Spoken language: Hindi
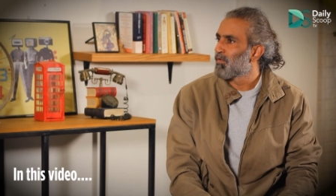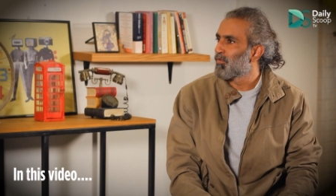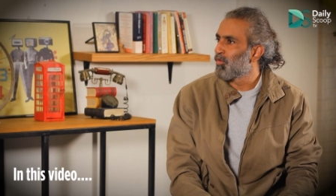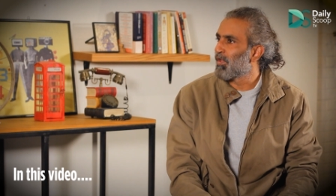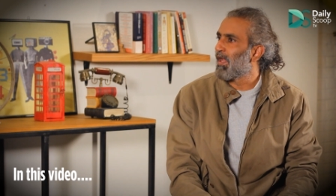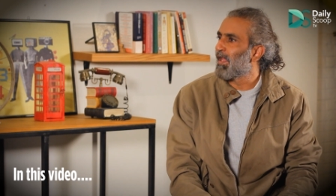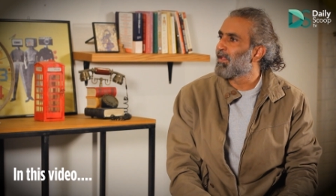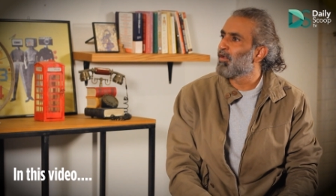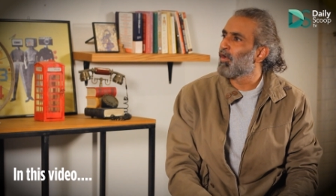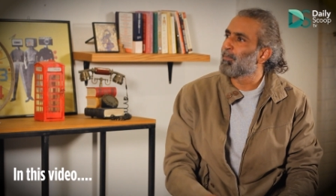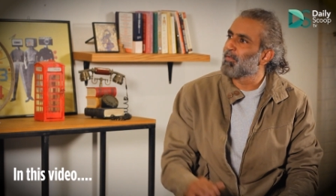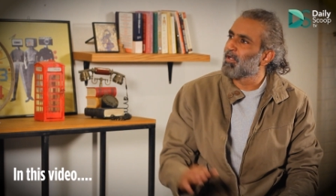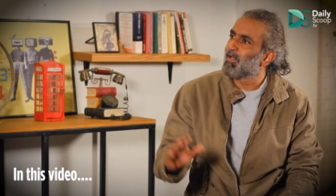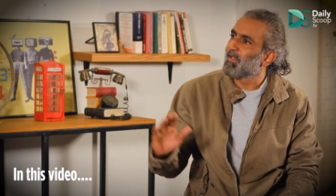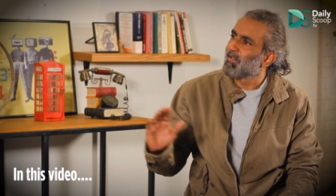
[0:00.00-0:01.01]
तैयारी से
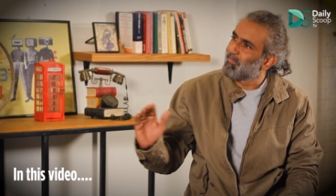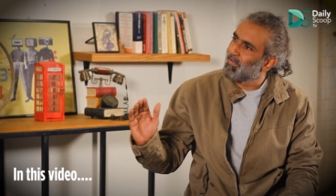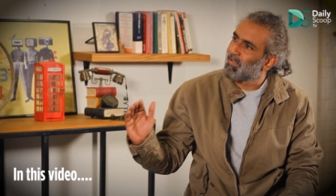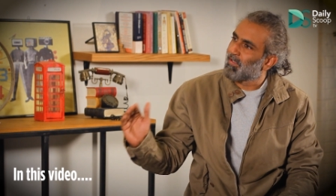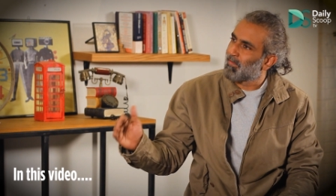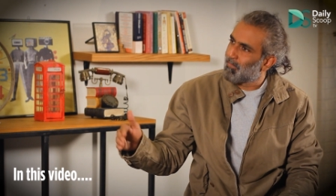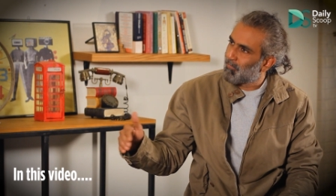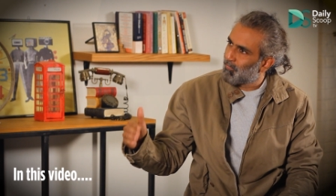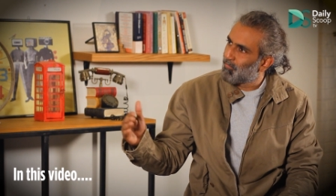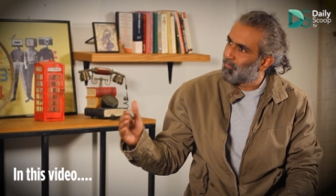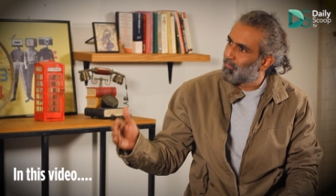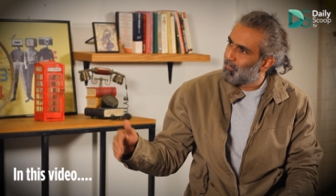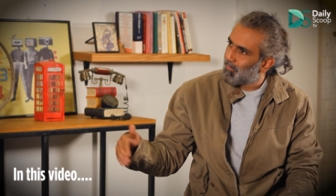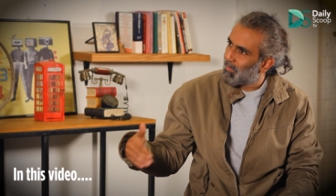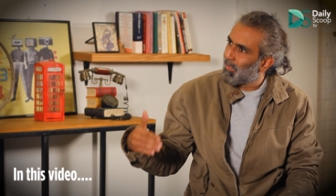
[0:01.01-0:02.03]
अपने डीजी
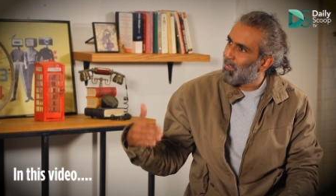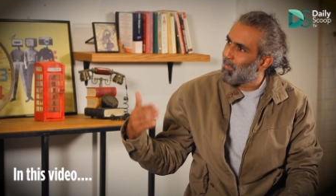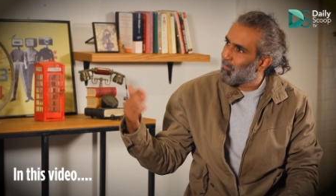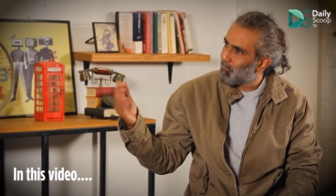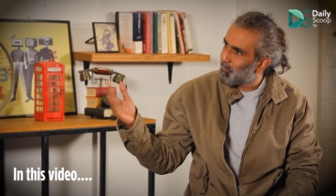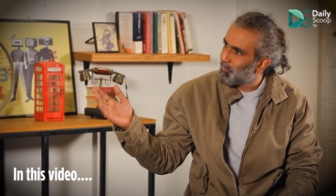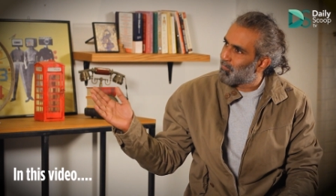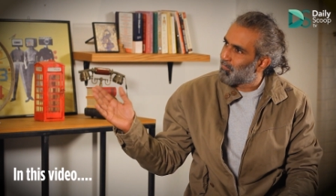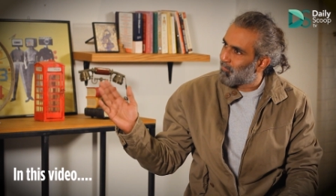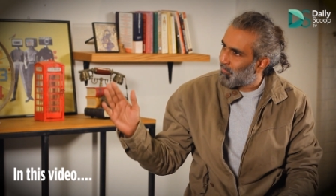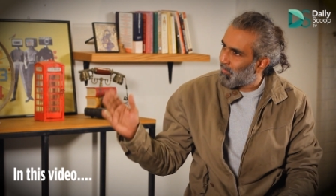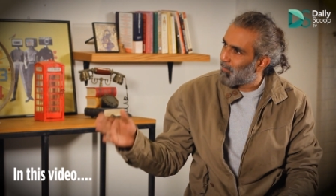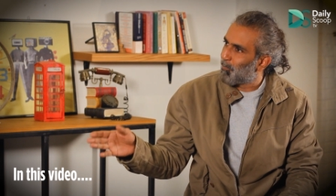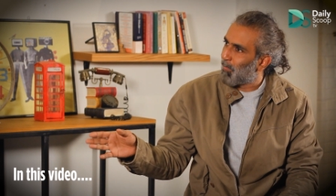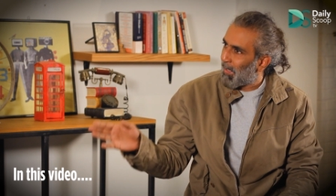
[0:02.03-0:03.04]
की
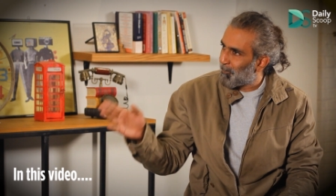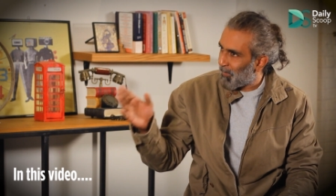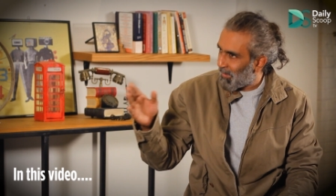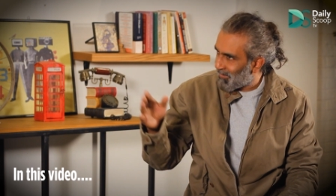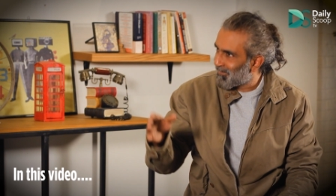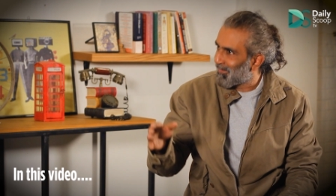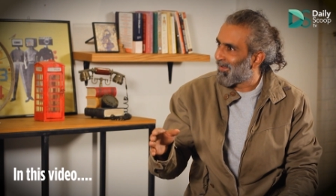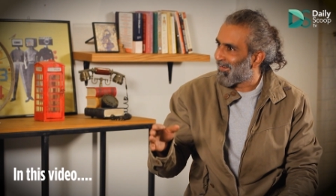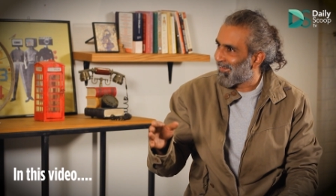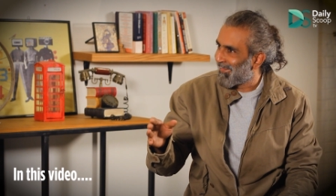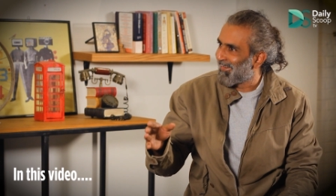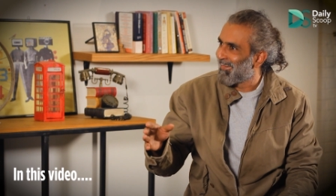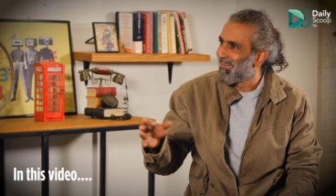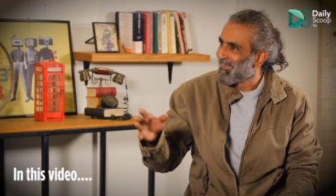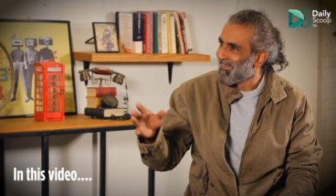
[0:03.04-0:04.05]
से बाईपास करके
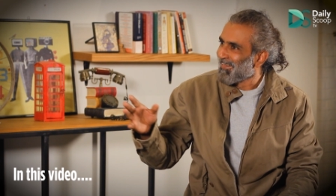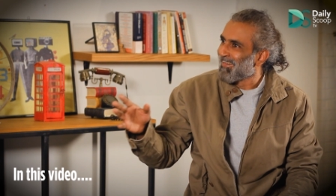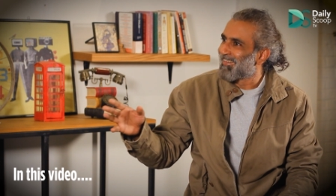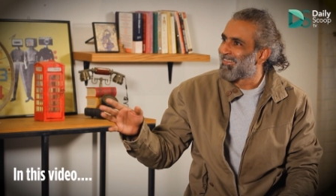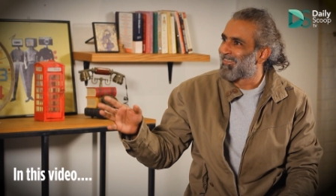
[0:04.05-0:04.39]
बस